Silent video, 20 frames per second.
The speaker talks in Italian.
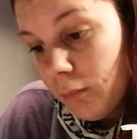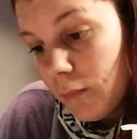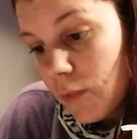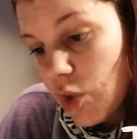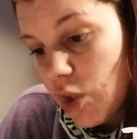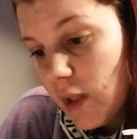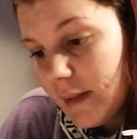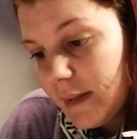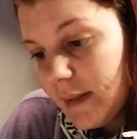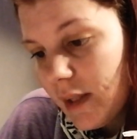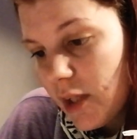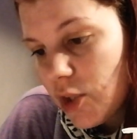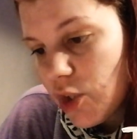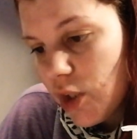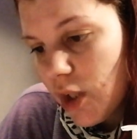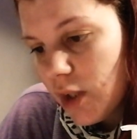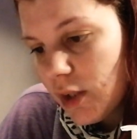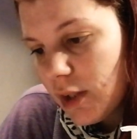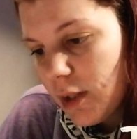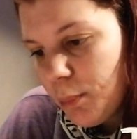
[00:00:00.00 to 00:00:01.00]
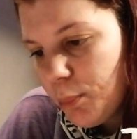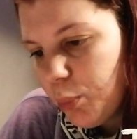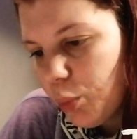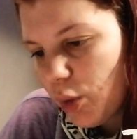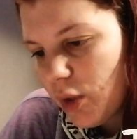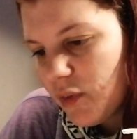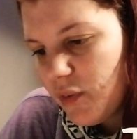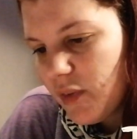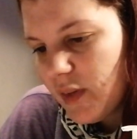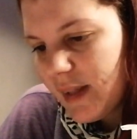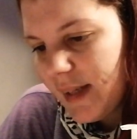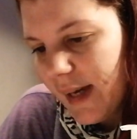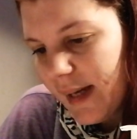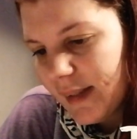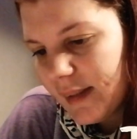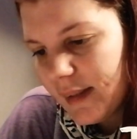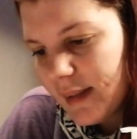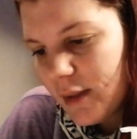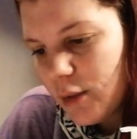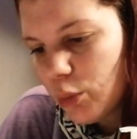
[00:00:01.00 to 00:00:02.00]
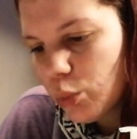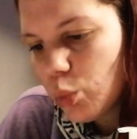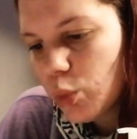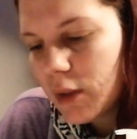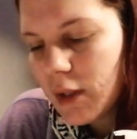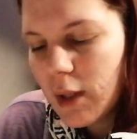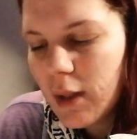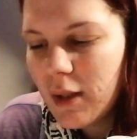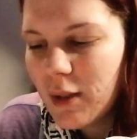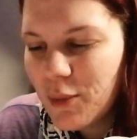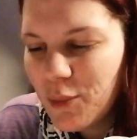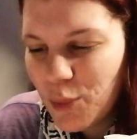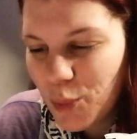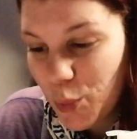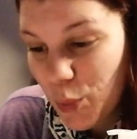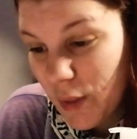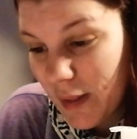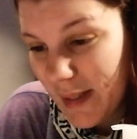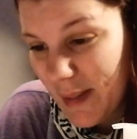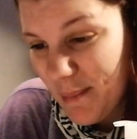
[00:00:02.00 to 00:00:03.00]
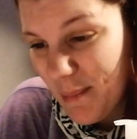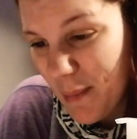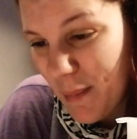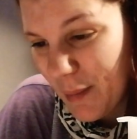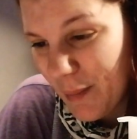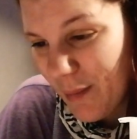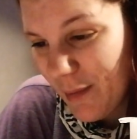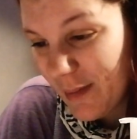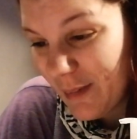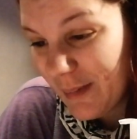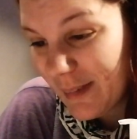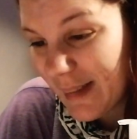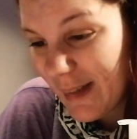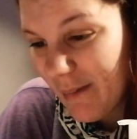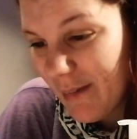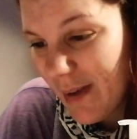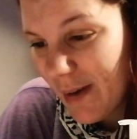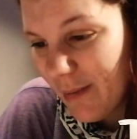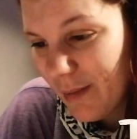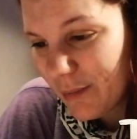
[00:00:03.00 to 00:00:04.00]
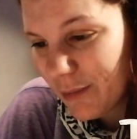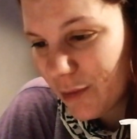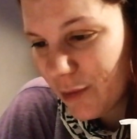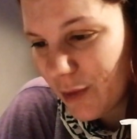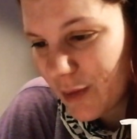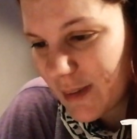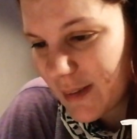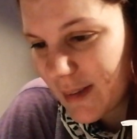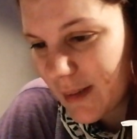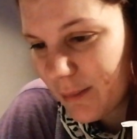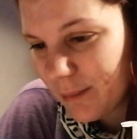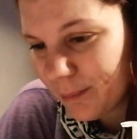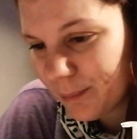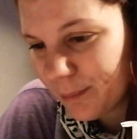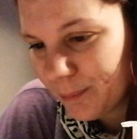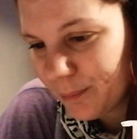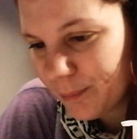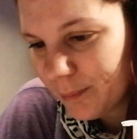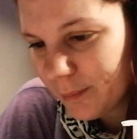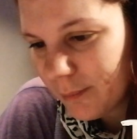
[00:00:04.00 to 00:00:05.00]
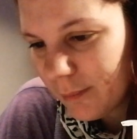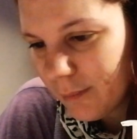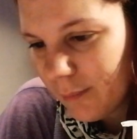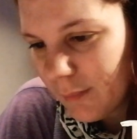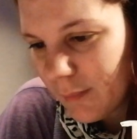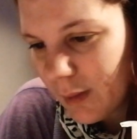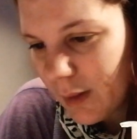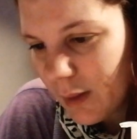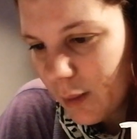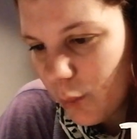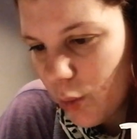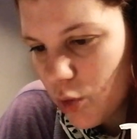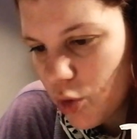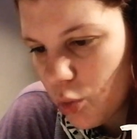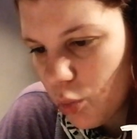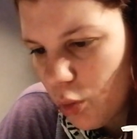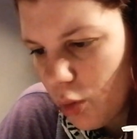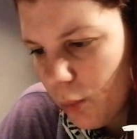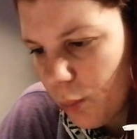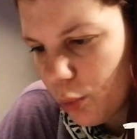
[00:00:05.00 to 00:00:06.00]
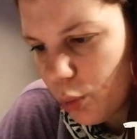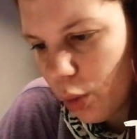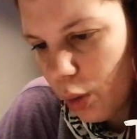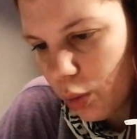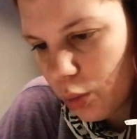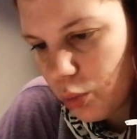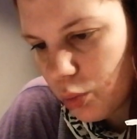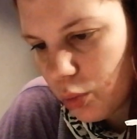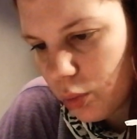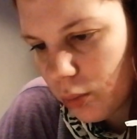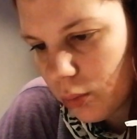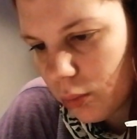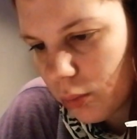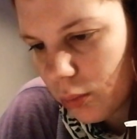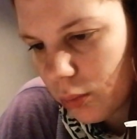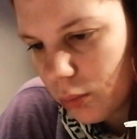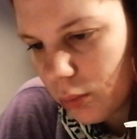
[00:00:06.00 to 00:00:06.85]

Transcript: Gel detergente purificante, ne ho, due, t- ne ho due tipi, per quello devo andare a vedere quanto costa. Questo è quello più grosso.